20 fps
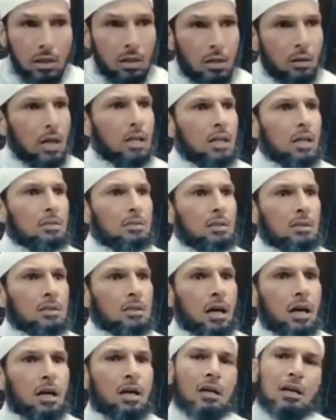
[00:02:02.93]
علاه
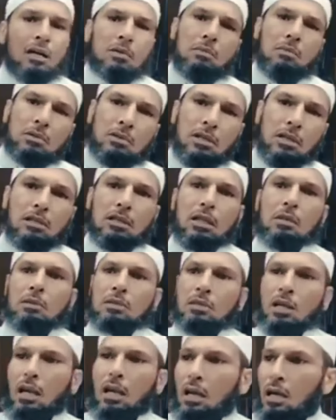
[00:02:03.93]
ديتها متدينه
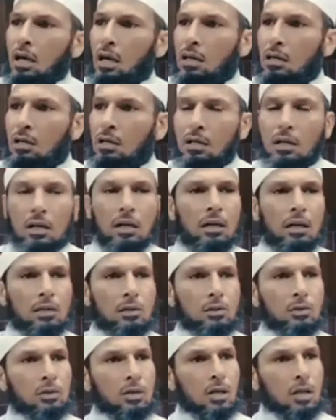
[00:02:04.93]
متخلقه
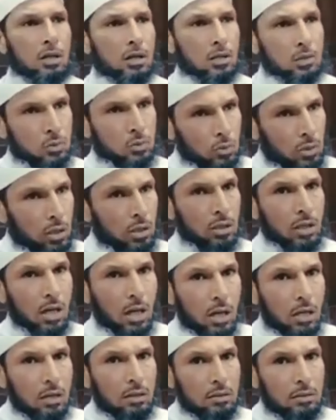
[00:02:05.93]
قالت له يا رسول
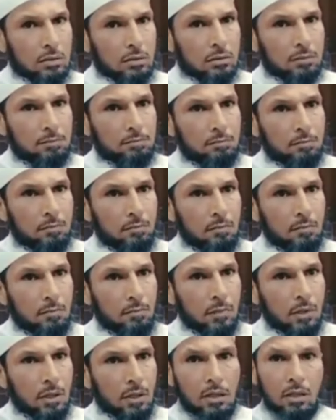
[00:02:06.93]
الله
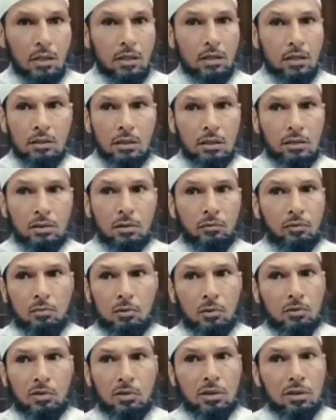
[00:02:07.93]
انا لا دخلتكم في
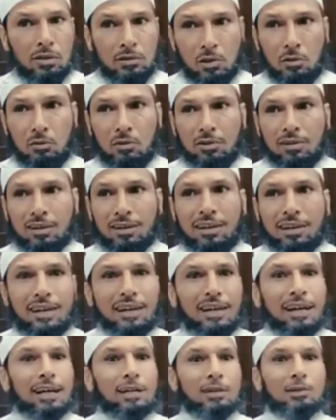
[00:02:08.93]
الموضوع هذا طول
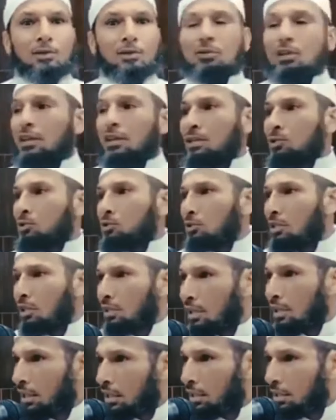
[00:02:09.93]
قالت له يا رسول
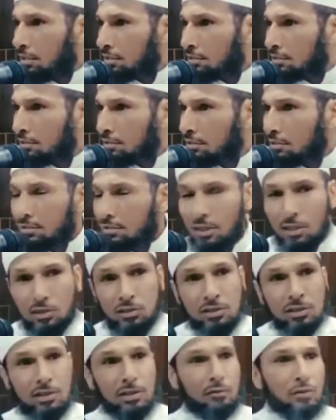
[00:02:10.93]
الله
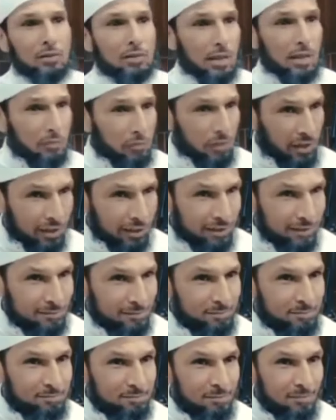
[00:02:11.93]
خدتني فنان فيه
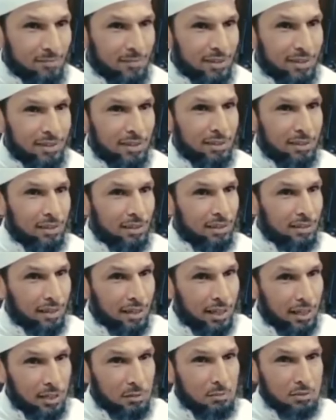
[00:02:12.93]
لاني يعني
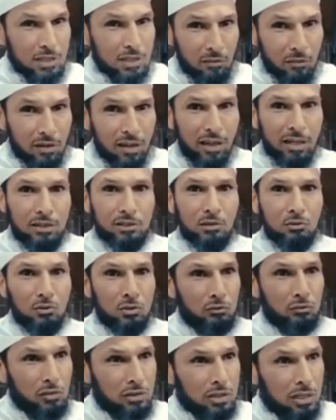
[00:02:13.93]
قاري بزاف احاديث
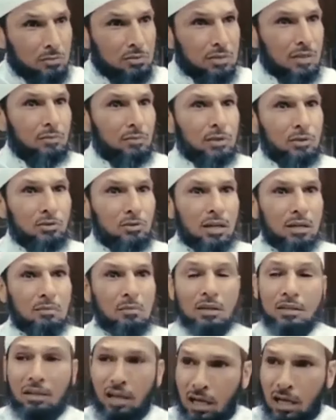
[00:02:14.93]
وسفدنا بزاف من
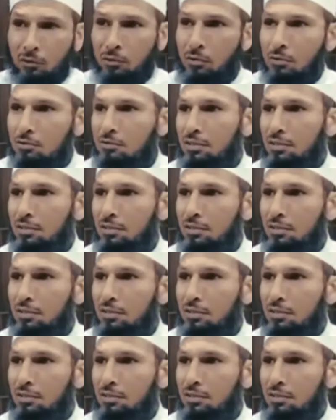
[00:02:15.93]
العلماء نعرفه